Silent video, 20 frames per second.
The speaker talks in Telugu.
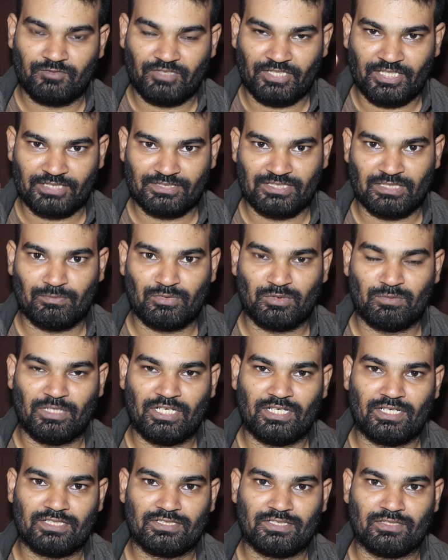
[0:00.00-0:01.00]
ఫర్ ఎగ్జాంపుల్
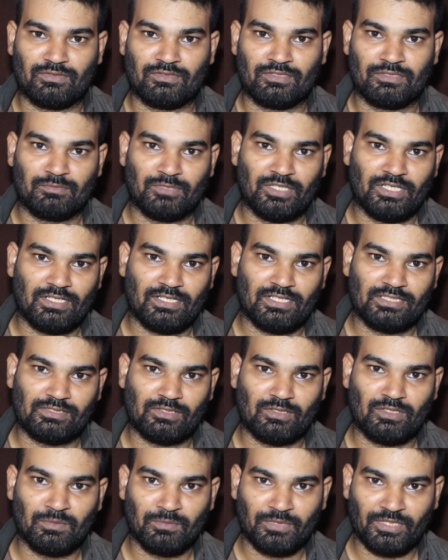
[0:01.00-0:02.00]
మహారాష్ట్ర ఉంది
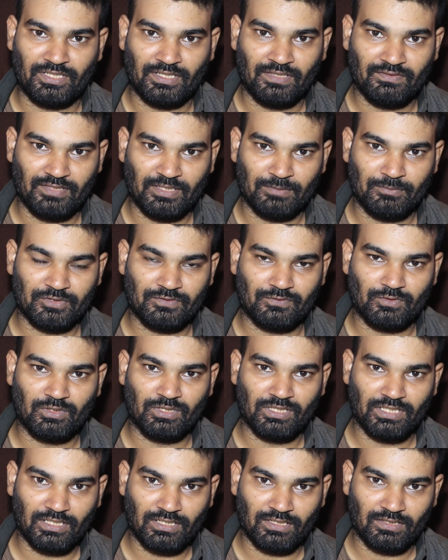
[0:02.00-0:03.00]
మహారాష్ట్రలో మీరు ఏ ఫేమస్ ఫుడ్
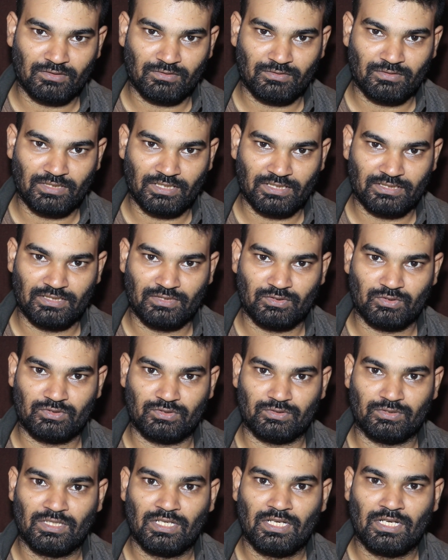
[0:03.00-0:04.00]
తినాలనుకుంటే అది
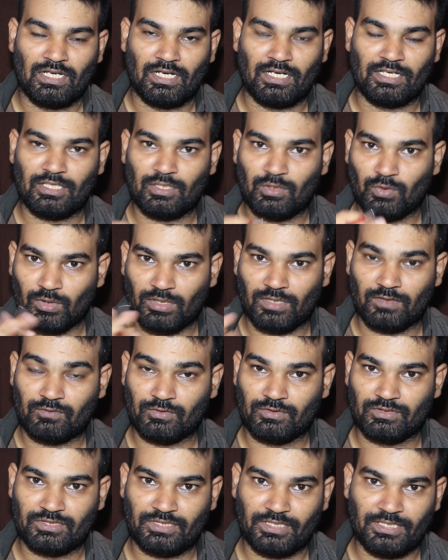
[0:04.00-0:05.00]
తినొచ్చు అంటే లోకల్
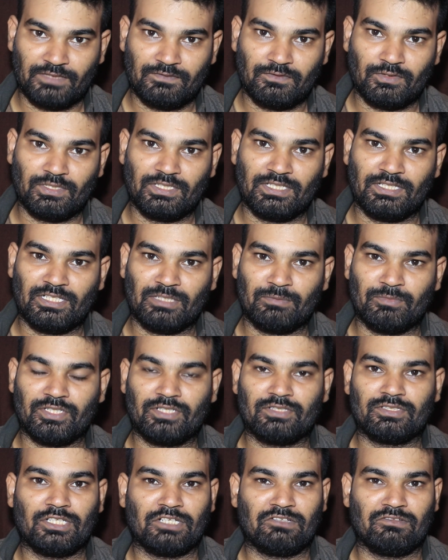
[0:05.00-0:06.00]
ఫుడ్ స్ట్రీట్ ఫుడ్ తింటే
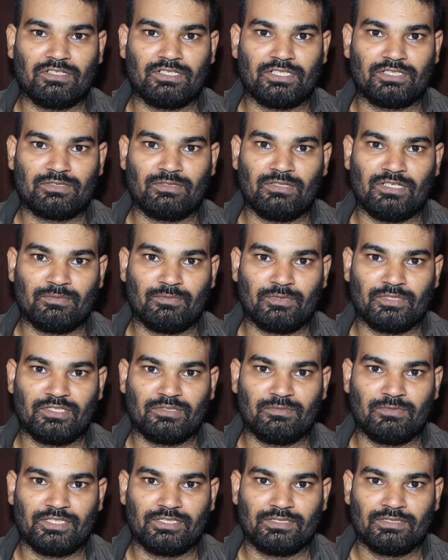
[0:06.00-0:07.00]
మీకు తక్కువ ఖర్చులో
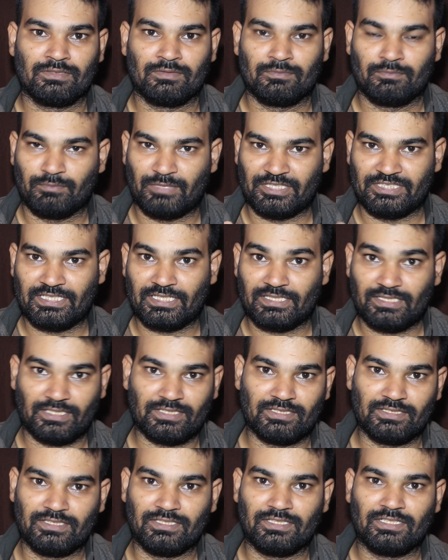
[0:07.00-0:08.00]
అయిపోతుంది బట్ బడ్జెట్
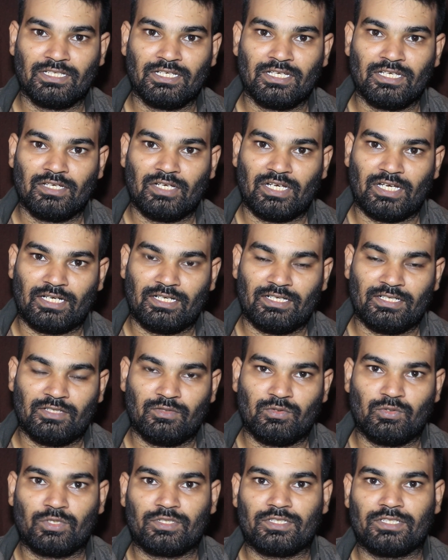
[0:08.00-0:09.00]
తగ్గింది అట్లనే
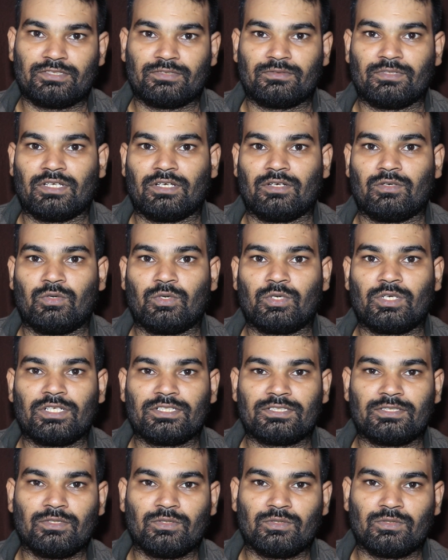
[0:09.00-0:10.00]
హోటల్స్ కూడా
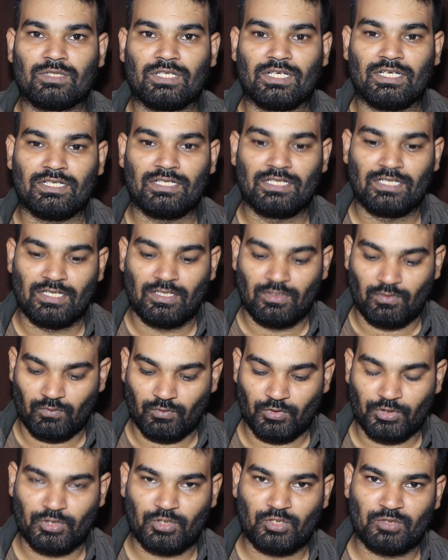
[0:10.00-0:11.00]
హోటల్స్లో కూడా
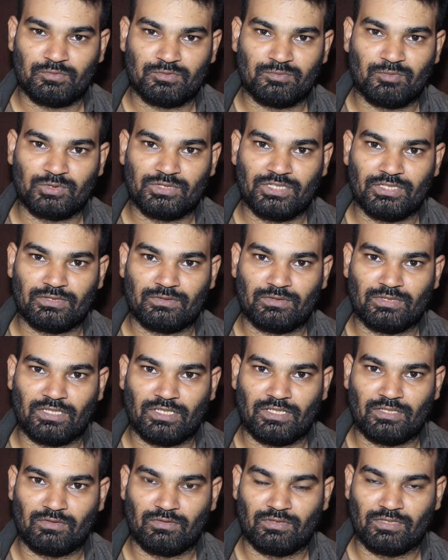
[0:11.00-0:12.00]
ఓయో రూమ్స్ బుక్
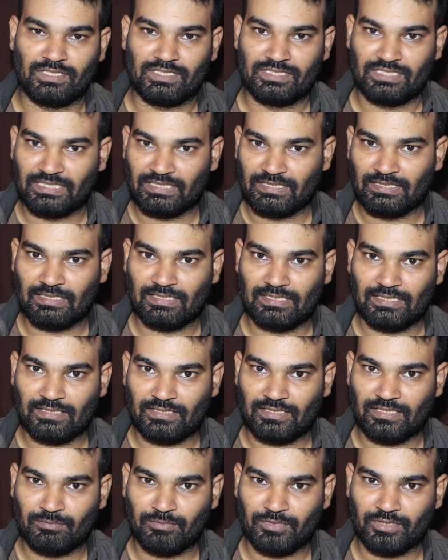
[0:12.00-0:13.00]
చేసుకున్నారనుకోండి సింగిల్కి
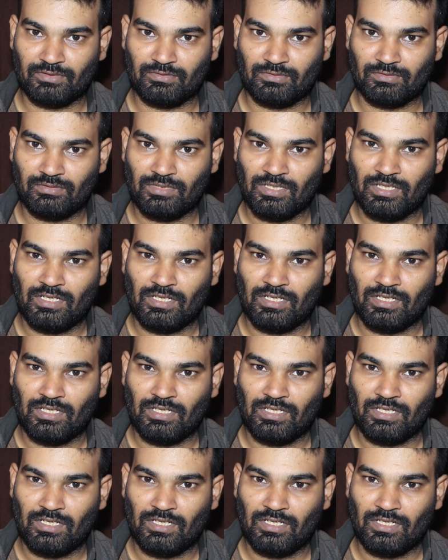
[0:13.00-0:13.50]
వెళ్తే మీకు